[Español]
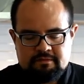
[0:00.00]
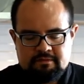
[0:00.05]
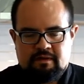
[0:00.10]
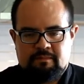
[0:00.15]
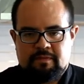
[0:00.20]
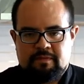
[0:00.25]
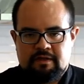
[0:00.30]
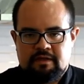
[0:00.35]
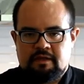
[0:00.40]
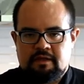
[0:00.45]
se
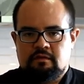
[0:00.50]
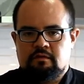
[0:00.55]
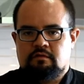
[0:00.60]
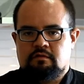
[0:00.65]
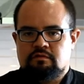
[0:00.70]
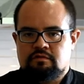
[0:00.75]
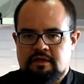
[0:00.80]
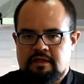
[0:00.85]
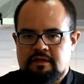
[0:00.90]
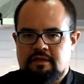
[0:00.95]
va perdiendo
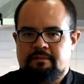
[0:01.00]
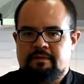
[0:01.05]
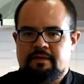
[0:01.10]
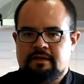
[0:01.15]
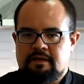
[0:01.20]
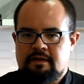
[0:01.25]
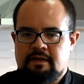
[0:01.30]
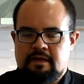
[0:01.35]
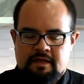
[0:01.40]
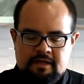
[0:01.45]

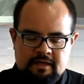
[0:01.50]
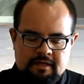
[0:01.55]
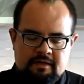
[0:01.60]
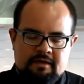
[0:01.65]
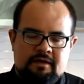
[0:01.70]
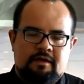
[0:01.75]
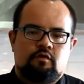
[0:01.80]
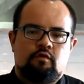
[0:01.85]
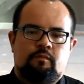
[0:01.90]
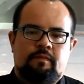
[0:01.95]
constantemente,
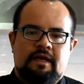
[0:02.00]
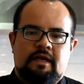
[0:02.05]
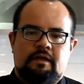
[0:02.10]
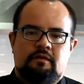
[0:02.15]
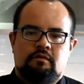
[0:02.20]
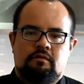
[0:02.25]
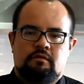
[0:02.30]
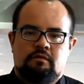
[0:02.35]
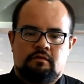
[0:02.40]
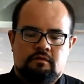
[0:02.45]
ir
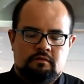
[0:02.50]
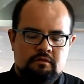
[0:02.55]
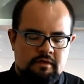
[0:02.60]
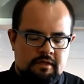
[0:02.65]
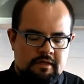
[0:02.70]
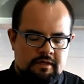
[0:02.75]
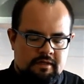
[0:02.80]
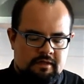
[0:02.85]
recuperándolo, ¿no?